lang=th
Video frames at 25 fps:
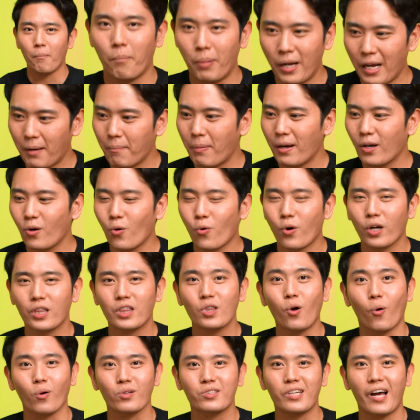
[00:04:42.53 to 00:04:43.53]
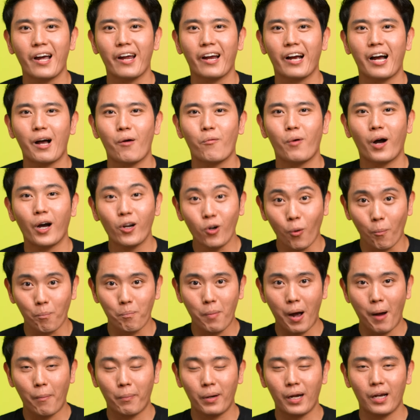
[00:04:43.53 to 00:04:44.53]
พลิกไปดูก็ตกใจครับว่าขนม
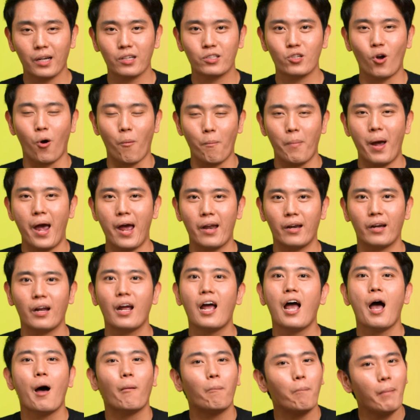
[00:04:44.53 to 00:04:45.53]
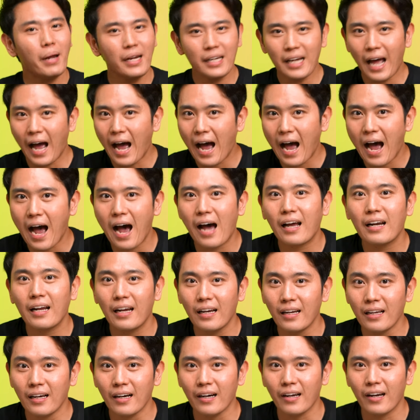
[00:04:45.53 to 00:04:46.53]
ปังเพียง2 แผ่นไม่ทาอะไร
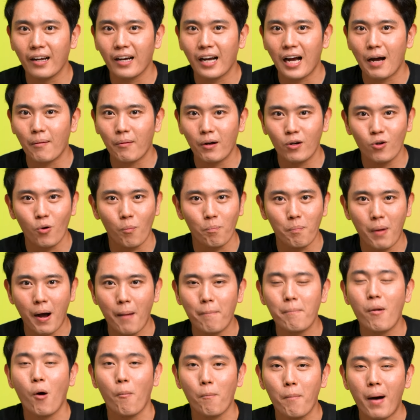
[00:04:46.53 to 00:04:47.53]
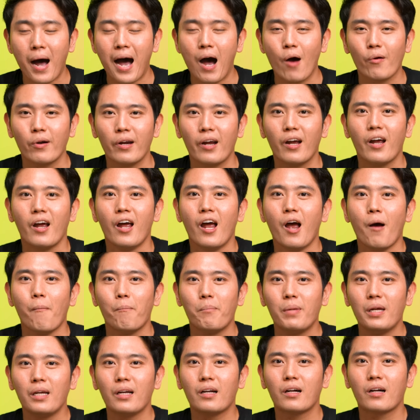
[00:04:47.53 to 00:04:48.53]
เลยนะครับขนมปังเปล่าๆเนี่ย
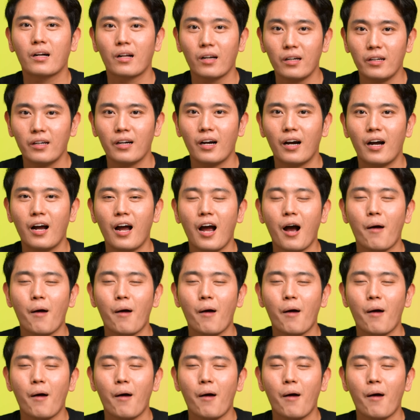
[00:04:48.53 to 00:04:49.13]
มีเกลือ